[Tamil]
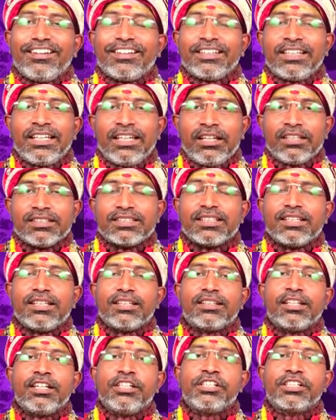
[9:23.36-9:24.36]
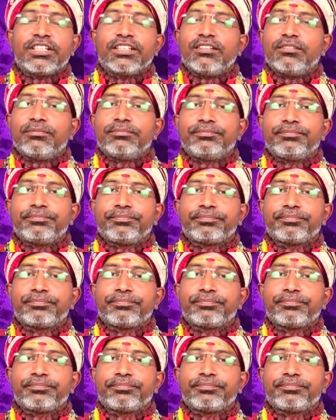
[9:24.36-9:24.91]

இதெல்லாம் தெரிஞ்சுக்கலாம்